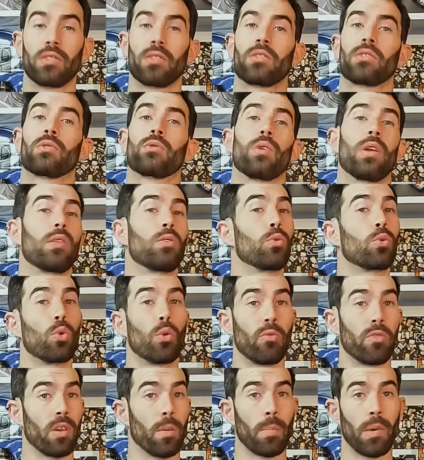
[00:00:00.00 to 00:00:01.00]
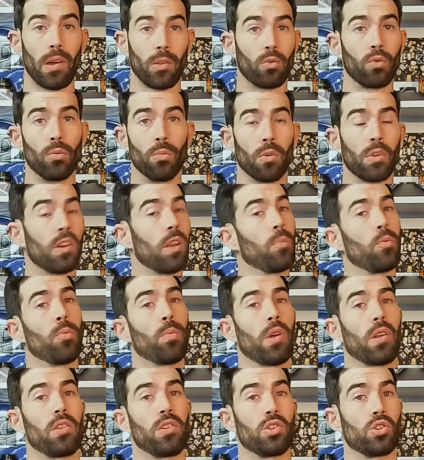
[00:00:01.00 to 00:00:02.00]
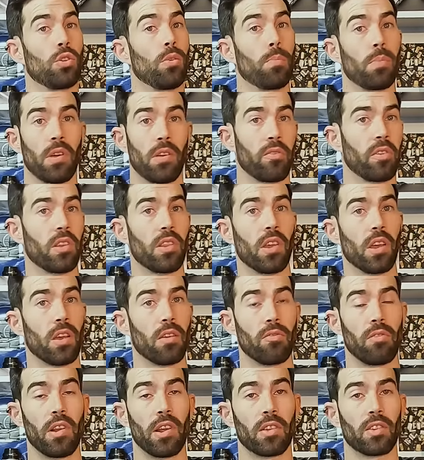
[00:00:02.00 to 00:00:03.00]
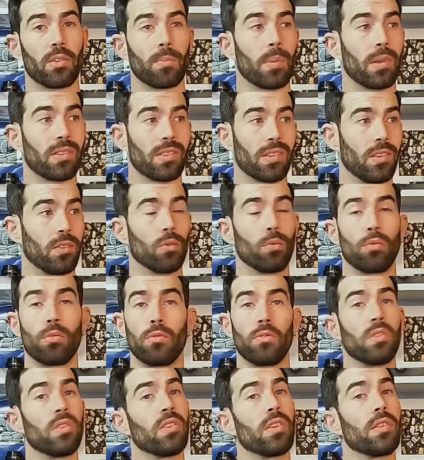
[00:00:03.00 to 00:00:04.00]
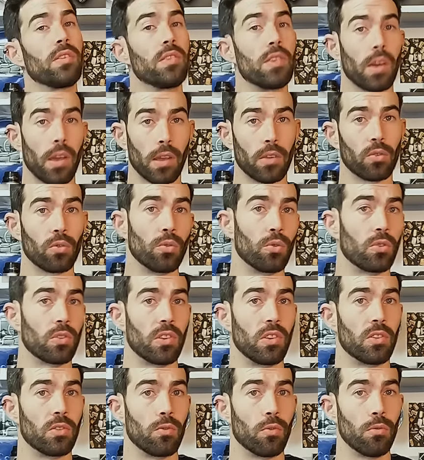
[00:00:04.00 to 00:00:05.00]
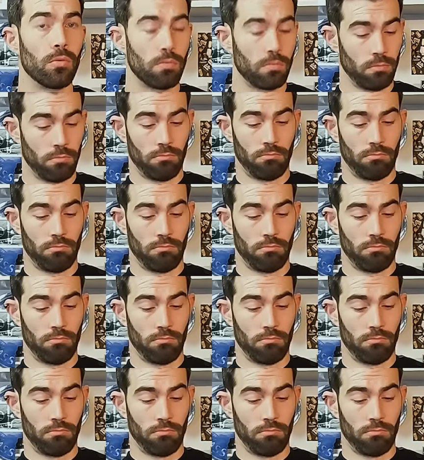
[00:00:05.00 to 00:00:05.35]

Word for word: Cela ne convient pas à tout le monde, la plupart des gens préfèrent des réflexes parce qu'ils ont une visée directe de ce qu'ils se font,